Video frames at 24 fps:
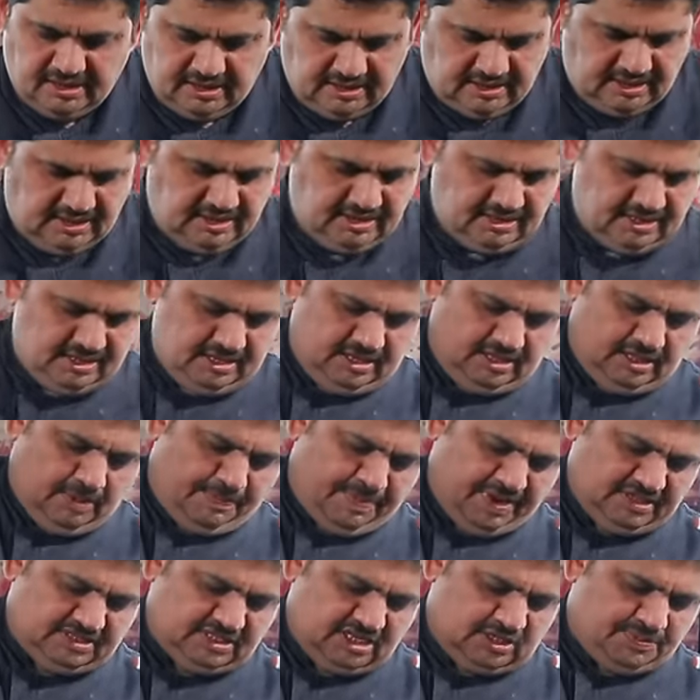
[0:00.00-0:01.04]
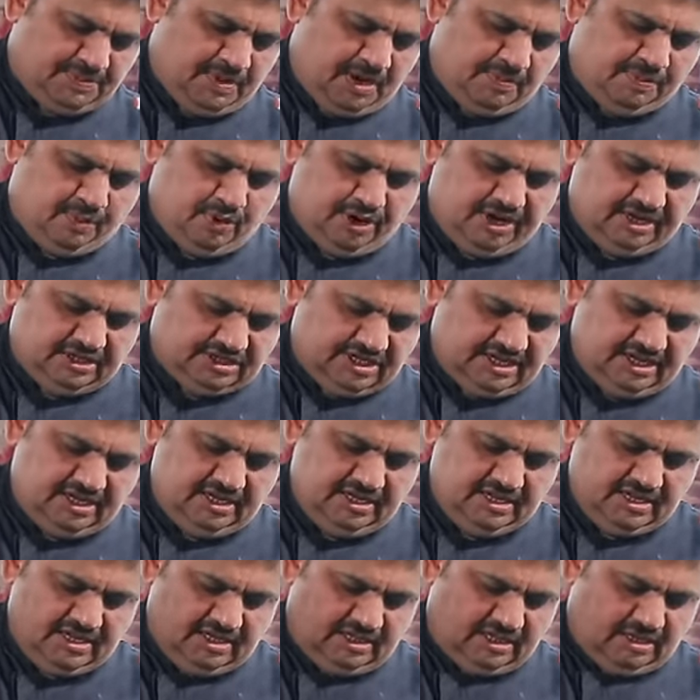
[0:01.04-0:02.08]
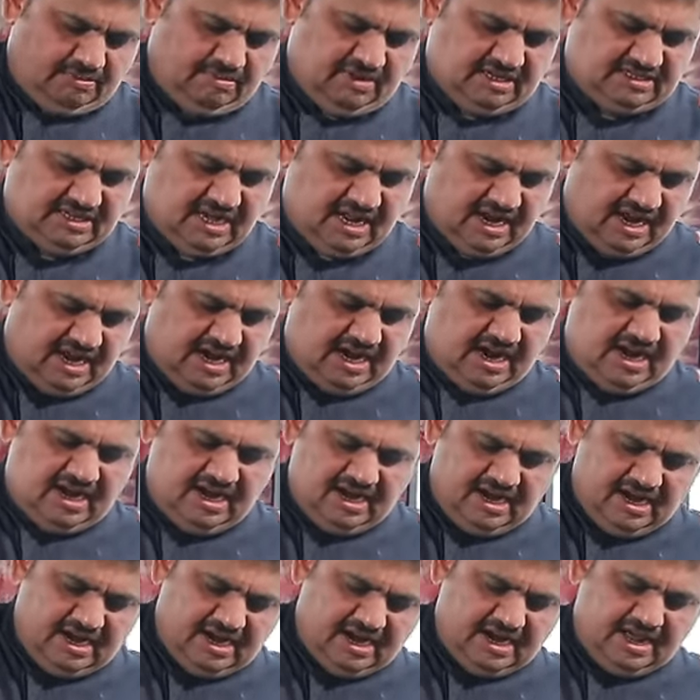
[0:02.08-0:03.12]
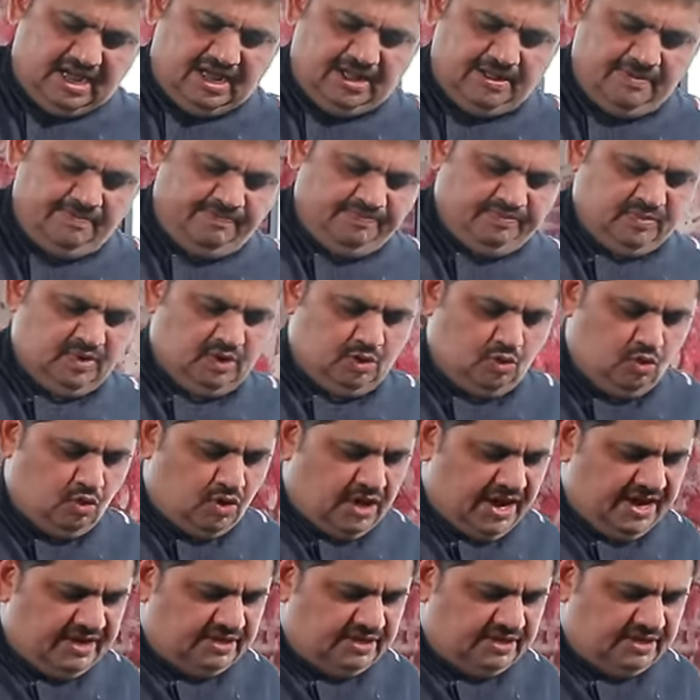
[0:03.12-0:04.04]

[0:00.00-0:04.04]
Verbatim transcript: இது இந்த பச்சை ஸ்மெல் போயிடுச்சு இந்த மசாலாலாம் நல்லா குக்